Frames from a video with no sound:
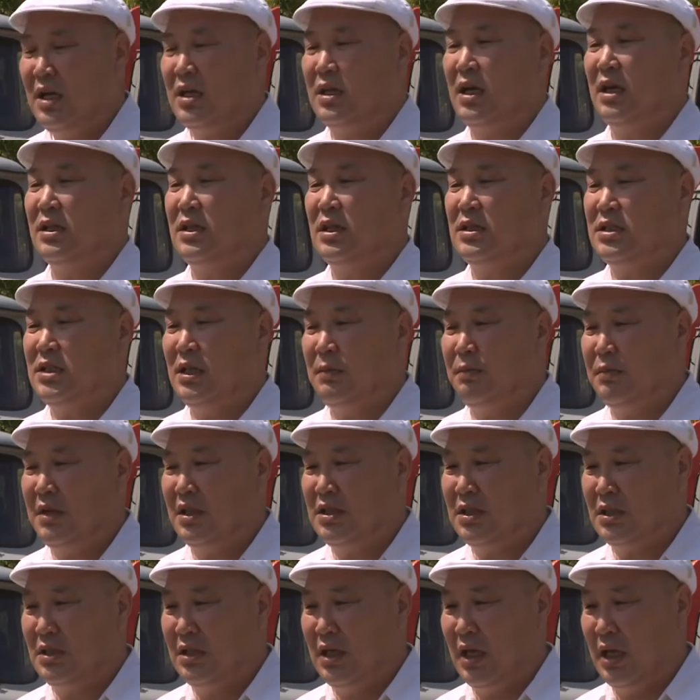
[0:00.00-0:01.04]
когда степь
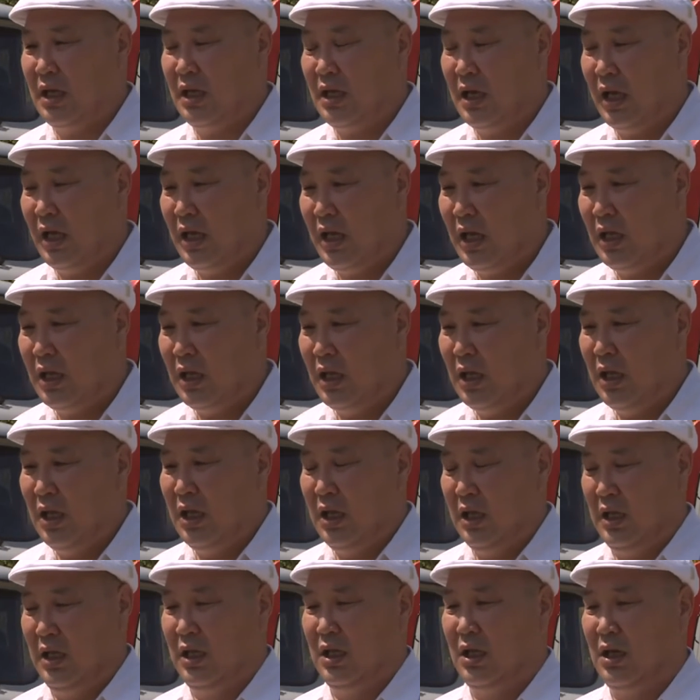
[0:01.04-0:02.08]
начинает гореть,
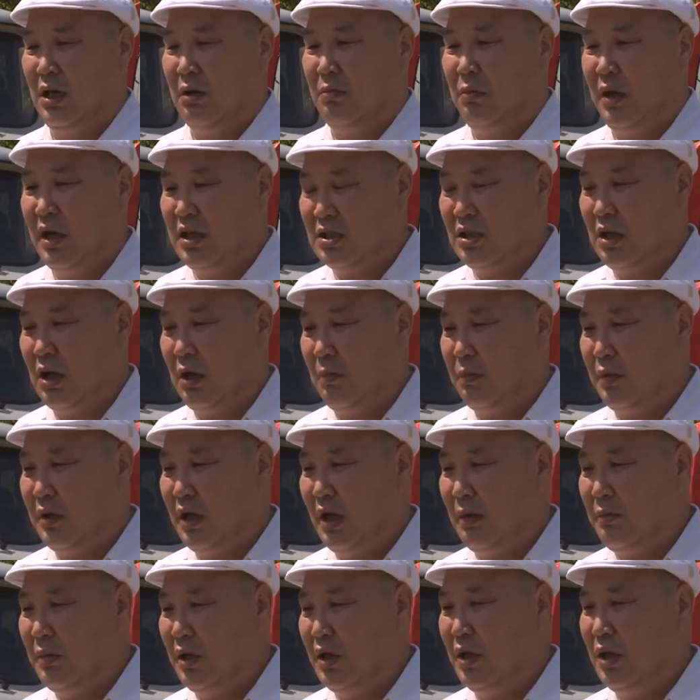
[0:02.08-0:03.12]
и большое
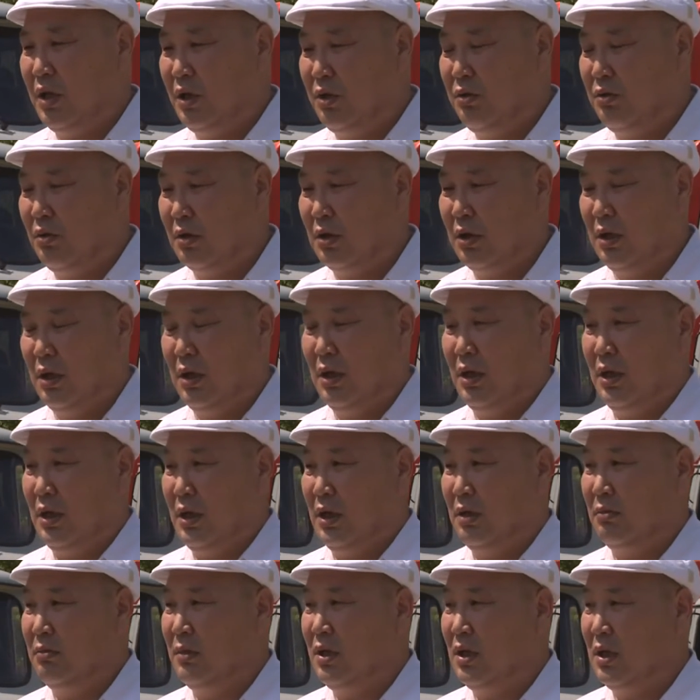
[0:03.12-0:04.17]
пламя, и идет, и
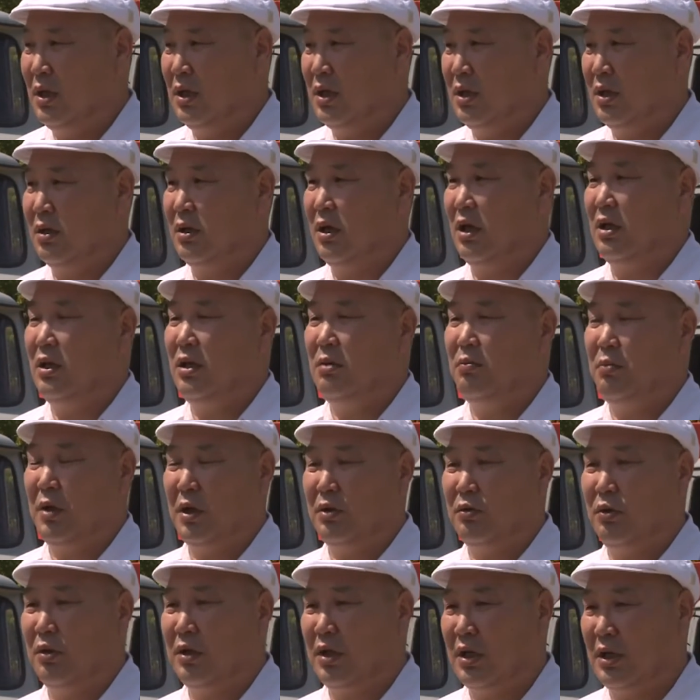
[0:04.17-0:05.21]
мы, они
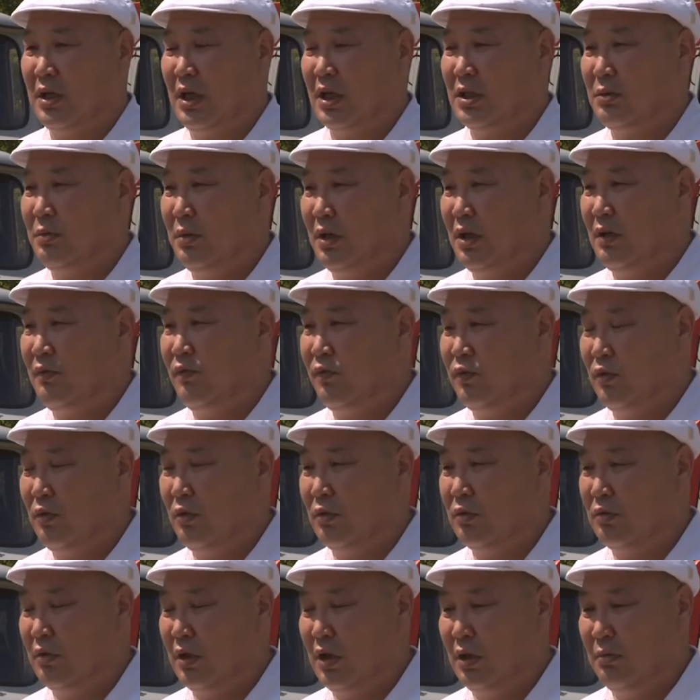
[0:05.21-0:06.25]
подходят к нашему
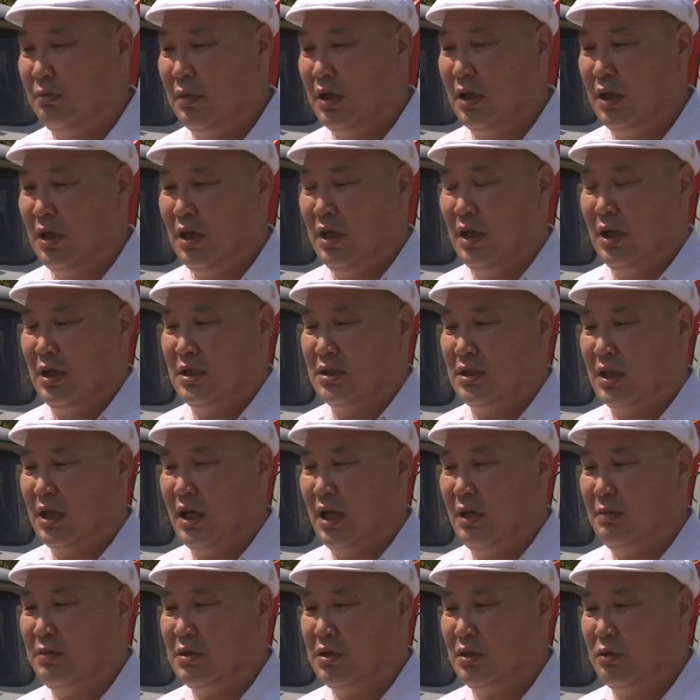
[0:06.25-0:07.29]
лесфонду, и мы
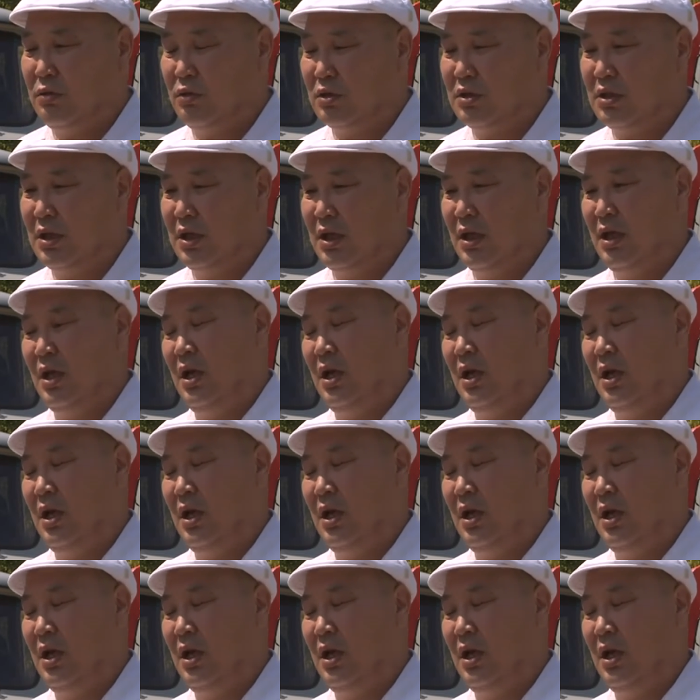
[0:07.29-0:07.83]
стараемся уже